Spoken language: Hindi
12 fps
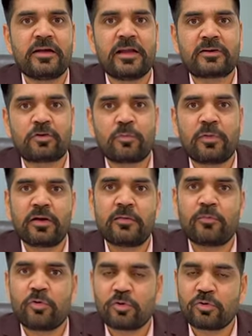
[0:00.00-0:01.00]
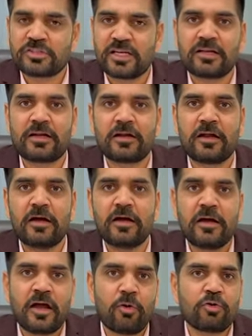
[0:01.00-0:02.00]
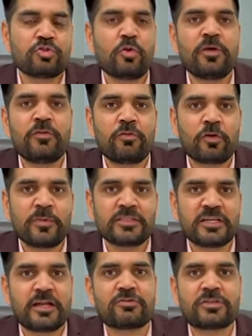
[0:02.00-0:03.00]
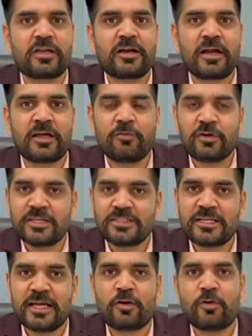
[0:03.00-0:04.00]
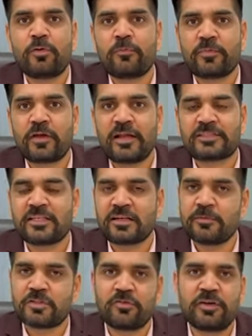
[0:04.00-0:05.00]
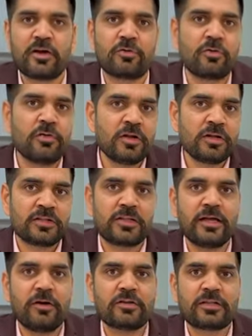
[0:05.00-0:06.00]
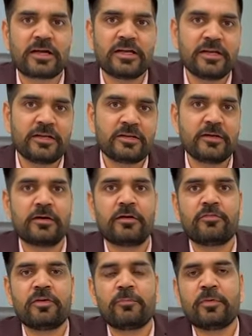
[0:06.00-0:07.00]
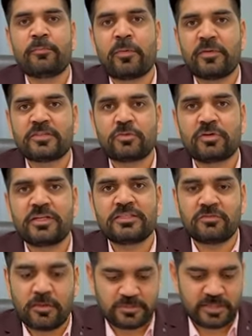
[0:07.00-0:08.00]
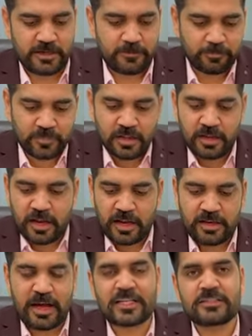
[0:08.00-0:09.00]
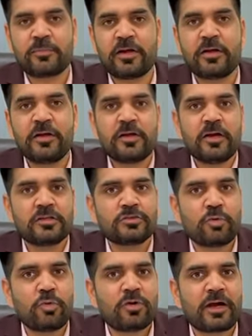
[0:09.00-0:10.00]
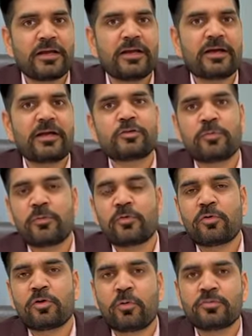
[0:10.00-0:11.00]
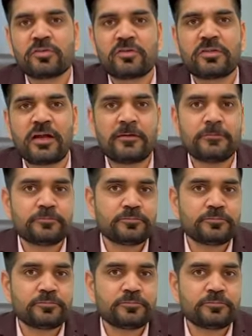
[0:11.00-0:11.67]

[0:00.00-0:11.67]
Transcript: इलेक्ट्रोल बॉन्ड को सेल करना और जो भी इन्फॉर्मेशन है उसके रिगार्डिंग वो ईसीआई e को इलेक्शन कमीशन ऑफ इंडिया को दें ताकि इट विल बी पब्लिश ऑन इट्स वेबसाइट एंड लास्ट में जो कहीं ना कहीं सुप्रीम कोर्ट ऑब्जर्व दैट